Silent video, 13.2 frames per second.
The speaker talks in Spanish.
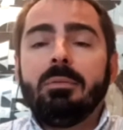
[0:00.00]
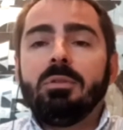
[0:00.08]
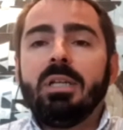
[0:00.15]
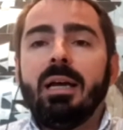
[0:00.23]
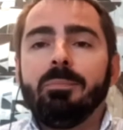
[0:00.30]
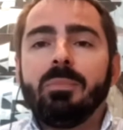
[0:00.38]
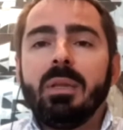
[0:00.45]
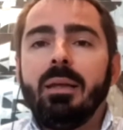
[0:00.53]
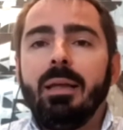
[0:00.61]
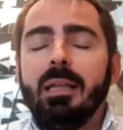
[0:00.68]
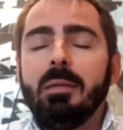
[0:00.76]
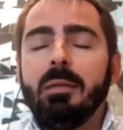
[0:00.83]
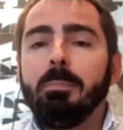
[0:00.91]
O sea,
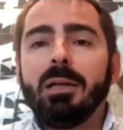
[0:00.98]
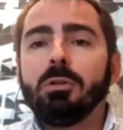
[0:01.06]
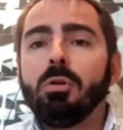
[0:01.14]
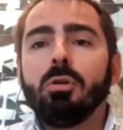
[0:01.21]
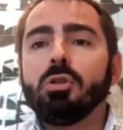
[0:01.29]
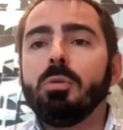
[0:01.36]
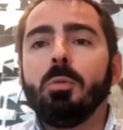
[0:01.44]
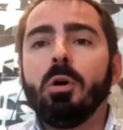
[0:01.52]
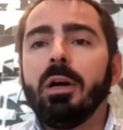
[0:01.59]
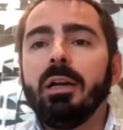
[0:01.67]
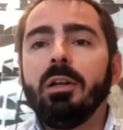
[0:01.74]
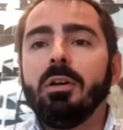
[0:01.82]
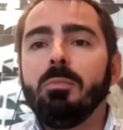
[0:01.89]
el impacto no es
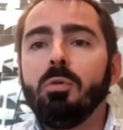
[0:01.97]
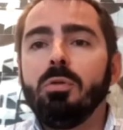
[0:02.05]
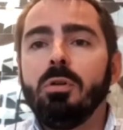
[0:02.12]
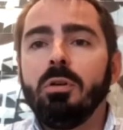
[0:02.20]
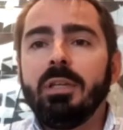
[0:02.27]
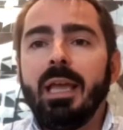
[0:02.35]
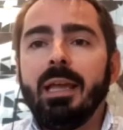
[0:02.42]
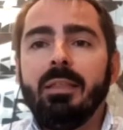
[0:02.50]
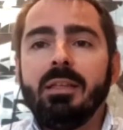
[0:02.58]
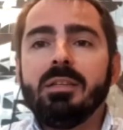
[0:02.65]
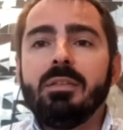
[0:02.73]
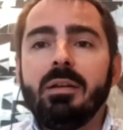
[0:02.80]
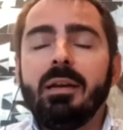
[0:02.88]
homogéneo en el mundo y hay que
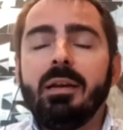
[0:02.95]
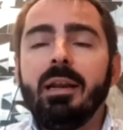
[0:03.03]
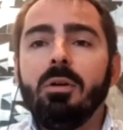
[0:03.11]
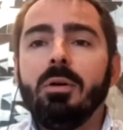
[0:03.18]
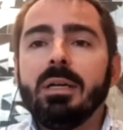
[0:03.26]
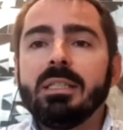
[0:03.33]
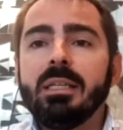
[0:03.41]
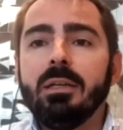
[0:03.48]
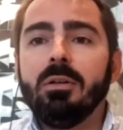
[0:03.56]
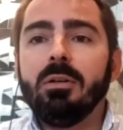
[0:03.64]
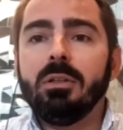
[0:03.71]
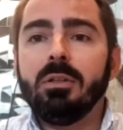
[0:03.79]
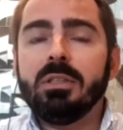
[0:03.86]
discernirlo así,
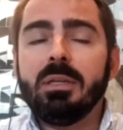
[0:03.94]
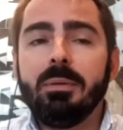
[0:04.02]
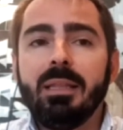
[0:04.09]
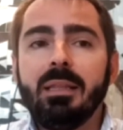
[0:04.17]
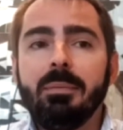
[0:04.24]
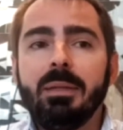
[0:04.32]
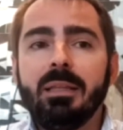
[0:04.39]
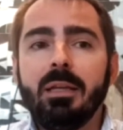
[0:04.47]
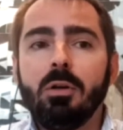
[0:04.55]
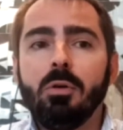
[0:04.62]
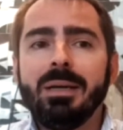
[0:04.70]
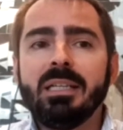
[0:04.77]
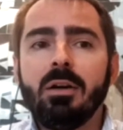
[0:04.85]
¿no? Mm. Entonces, evidentemente,
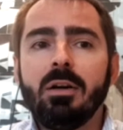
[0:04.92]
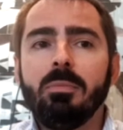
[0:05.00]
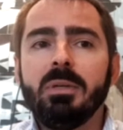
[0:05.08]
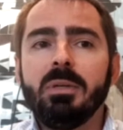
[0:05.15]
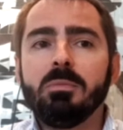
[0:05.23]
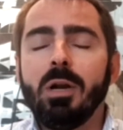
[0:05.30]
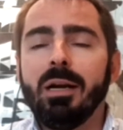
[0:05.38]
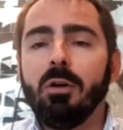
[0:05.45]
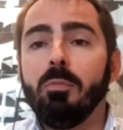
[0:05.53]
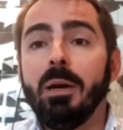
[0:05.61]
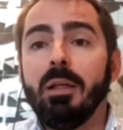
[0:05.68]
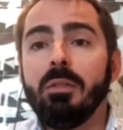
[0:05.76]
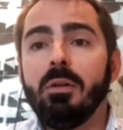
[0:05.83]
no va a ser lo mismo la
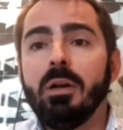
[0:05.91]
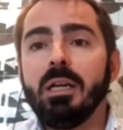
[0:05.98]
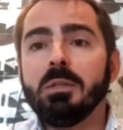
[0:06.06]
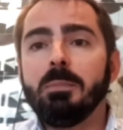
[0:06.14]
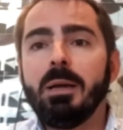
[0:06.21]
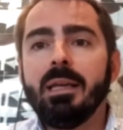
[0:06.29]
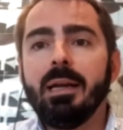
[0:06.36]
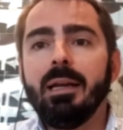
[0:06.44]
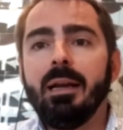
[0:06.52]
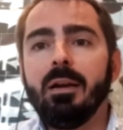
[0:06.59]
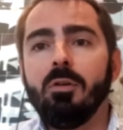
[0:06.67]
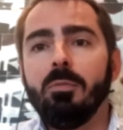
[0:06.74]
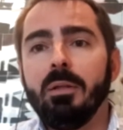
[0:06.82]
recuperación en España que
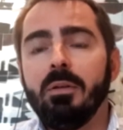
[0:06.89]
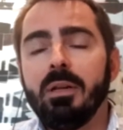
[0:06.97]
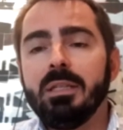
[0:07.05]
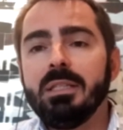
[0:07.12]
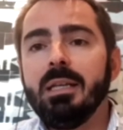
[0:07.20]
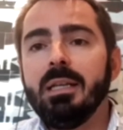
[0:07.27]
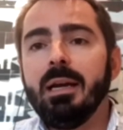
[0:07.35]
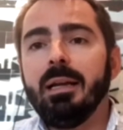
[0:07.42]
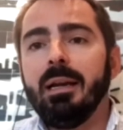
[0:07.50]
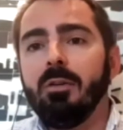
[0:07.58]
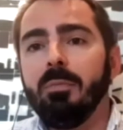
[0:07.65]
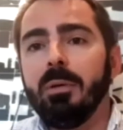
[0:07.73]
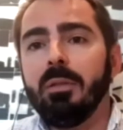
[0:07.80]
la recuperación en China, que la
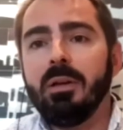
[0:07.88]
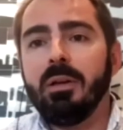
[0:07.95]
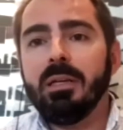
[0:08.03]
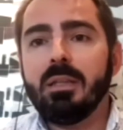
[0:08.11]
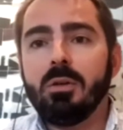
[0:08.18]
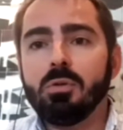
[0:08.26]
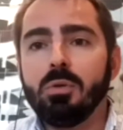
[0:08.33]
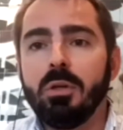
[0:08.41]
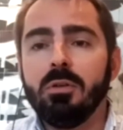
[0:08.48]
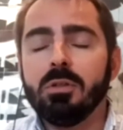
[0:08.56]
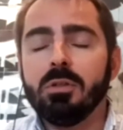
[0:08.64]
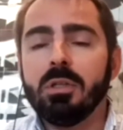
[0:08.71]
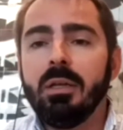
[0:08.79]
recuperación en Estados
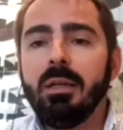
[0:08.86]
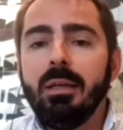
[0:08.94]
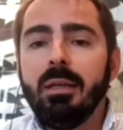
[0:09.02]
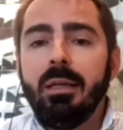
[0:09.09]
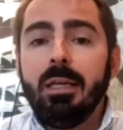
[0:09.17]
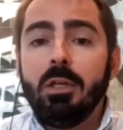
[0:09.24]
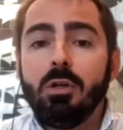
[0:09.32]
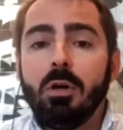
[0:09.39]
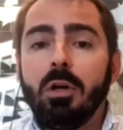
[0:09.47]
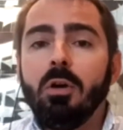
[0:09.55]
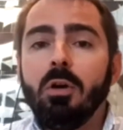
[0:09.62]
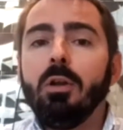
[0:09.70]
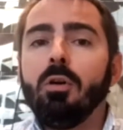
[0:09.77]
Unidos. Y yo
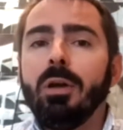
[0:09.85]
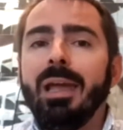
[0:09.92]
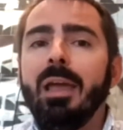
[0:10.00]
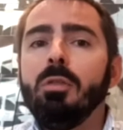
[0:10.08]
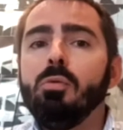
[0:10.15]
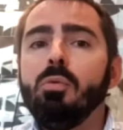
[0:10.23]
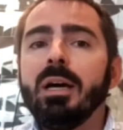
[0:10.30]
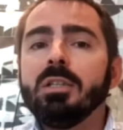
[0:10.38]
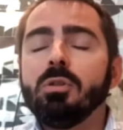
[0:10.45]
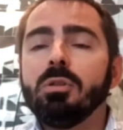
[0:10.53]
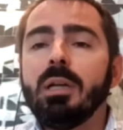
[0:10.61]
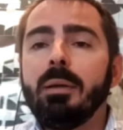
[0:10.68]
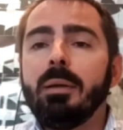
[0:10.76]
creo que lo que hay dudas
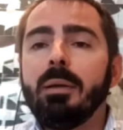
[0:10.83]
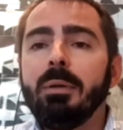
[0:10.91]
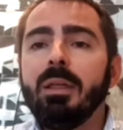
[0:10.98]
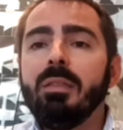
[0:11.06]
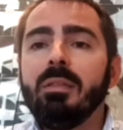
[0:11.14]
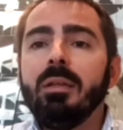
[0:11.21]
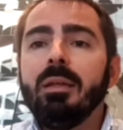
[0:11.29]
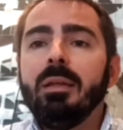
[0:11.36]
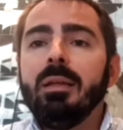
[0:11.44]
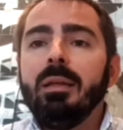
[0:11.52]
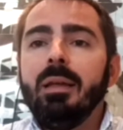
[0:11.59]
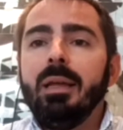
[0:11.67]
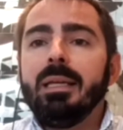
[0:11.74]
otra vez
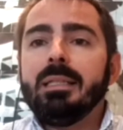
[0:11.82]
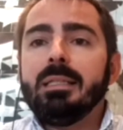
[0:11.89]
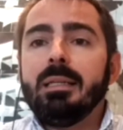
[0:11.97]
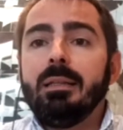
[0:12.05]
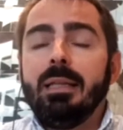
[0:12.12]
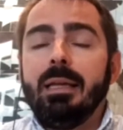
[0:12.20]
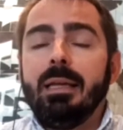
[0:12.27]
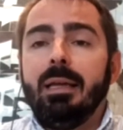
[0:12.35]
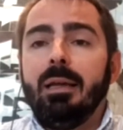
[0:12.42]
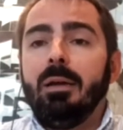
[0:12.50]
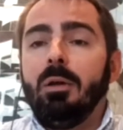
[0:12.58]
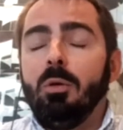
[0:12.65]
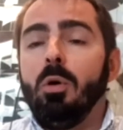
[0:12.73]
es de,
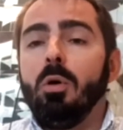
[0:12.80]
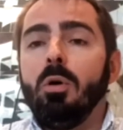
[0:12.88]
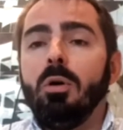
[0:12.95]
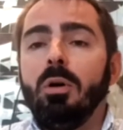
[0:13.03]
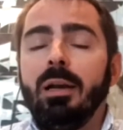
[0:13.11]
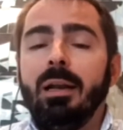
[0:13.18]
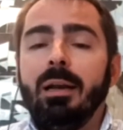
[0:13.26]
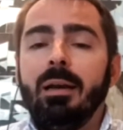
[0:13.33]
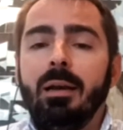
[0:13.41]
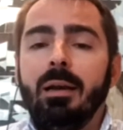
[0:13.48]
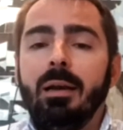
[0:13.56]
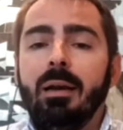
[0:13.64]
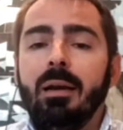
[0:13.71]
luego,
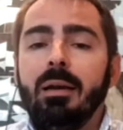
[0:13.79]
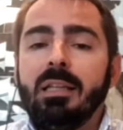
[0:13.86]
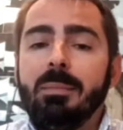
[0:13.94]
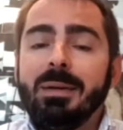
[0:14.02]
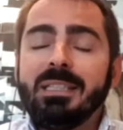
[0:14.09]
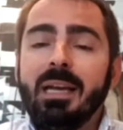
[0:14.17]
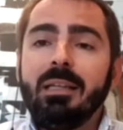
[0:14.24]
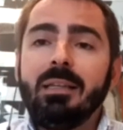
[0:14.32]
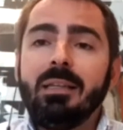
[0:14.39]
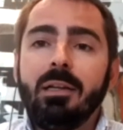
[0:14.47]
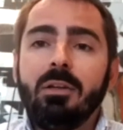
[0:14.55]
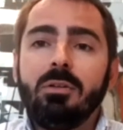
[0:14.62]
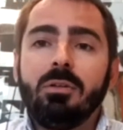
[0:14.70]
el tema
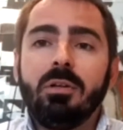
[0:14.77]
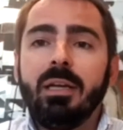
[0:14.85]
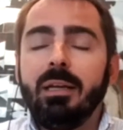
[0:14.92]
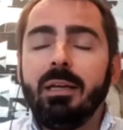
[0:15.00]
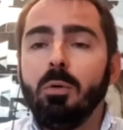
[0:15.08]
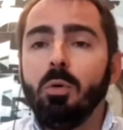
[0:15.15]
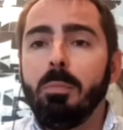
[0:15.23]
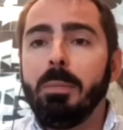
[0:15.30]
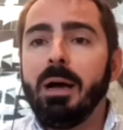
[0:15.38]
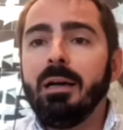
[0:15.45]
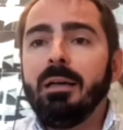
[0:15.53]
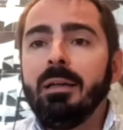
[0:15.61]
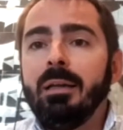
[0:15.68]
sanitario en
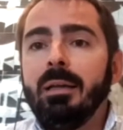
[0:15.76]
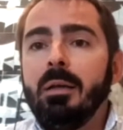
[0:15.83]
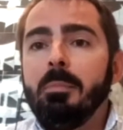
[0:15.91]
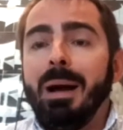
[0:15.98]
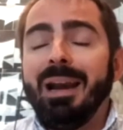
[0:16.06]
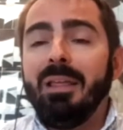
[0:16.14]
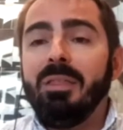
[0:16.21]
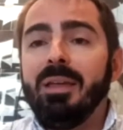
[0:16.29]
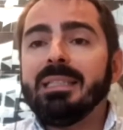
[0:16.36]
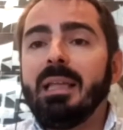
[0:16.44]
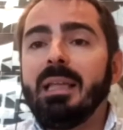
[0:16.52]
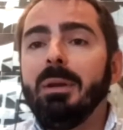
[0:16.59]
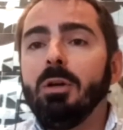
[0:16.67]
Europa parece que
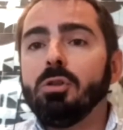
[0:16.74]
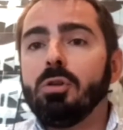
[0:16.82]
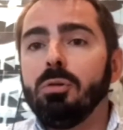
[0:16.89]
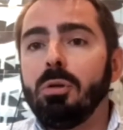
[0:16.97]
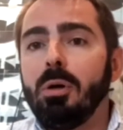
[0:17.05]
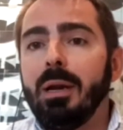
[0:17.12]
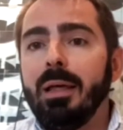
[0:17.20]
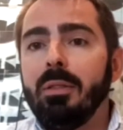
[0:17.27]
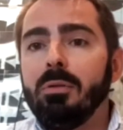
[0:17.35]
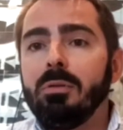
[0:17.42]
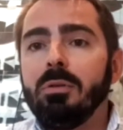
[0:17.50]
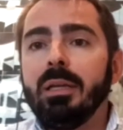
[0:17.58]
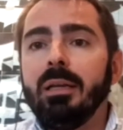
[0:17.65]
está menos
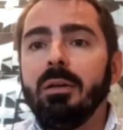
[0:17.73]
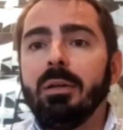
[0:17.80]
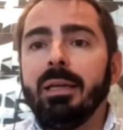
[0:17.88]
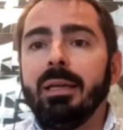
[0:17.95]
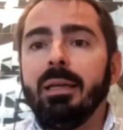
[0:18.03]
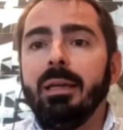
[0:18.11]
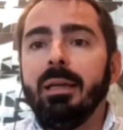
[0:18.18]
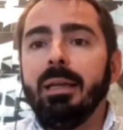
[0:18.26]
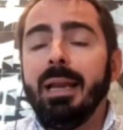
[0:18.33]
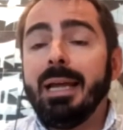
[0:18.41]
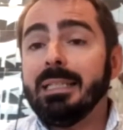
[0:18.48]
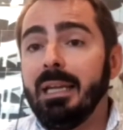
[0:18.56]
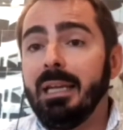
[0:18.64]
controlado que, en
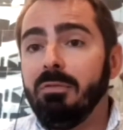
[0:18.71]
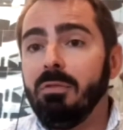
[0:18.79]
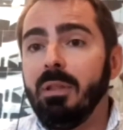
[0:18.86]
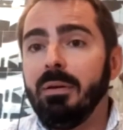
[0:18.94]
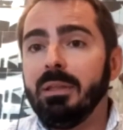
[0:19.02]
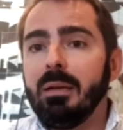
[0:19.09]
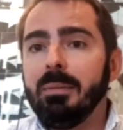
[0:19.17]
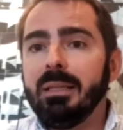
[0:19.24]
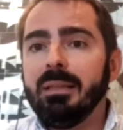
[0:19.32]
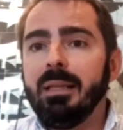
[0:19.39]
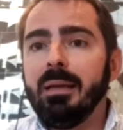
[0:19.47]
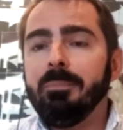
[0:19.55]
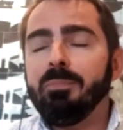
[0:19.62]
Asia,
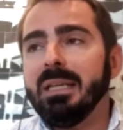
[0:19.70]
fundamentalmente.